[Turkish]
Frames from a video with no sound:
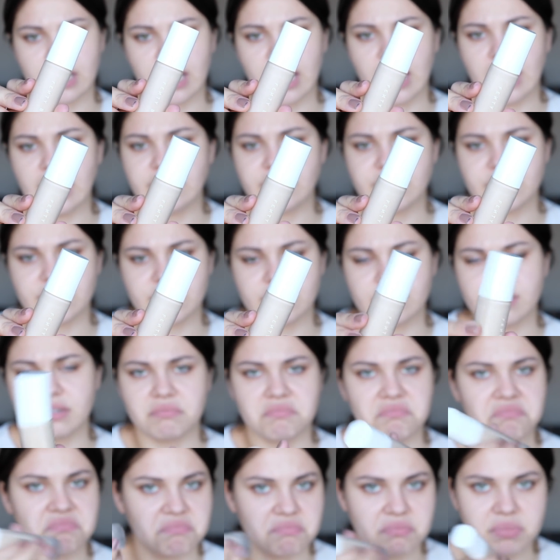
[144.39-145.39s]
Aether
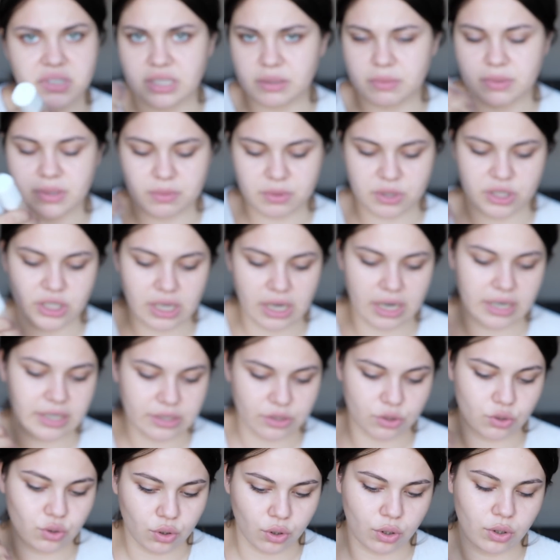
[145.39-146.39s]
bıdı bıdı bir şeyler
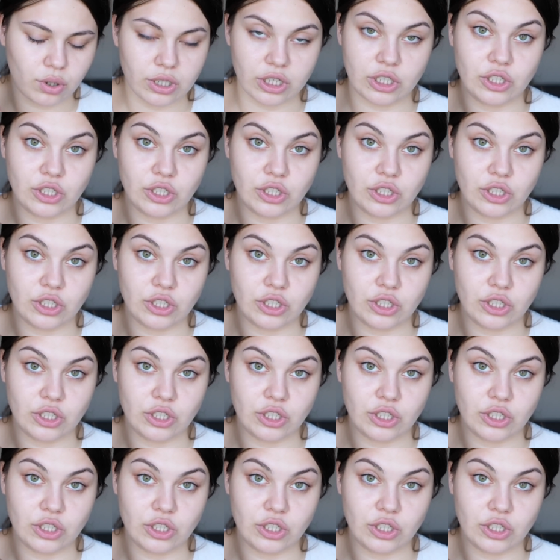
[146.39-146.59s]
yazıyor.